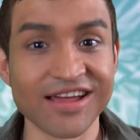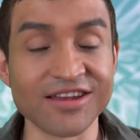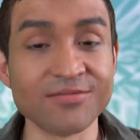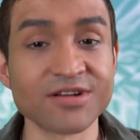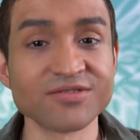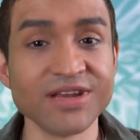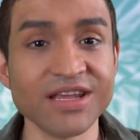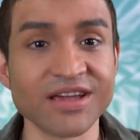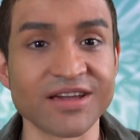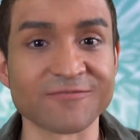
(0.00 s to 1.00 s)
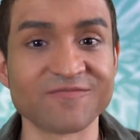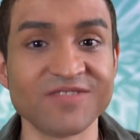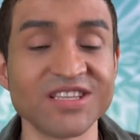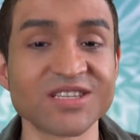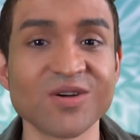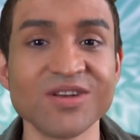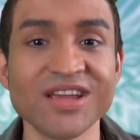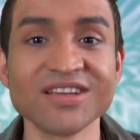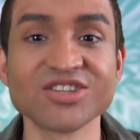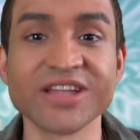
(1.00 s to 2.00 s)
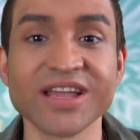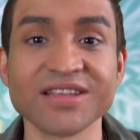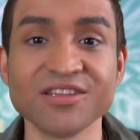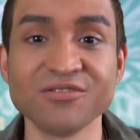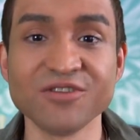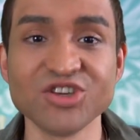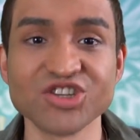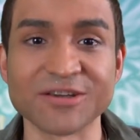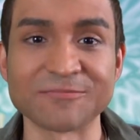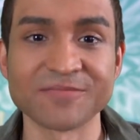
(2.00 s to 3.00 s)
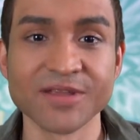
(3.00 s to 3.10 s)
Liebe Zwillinge, die Sonne steht in Fische.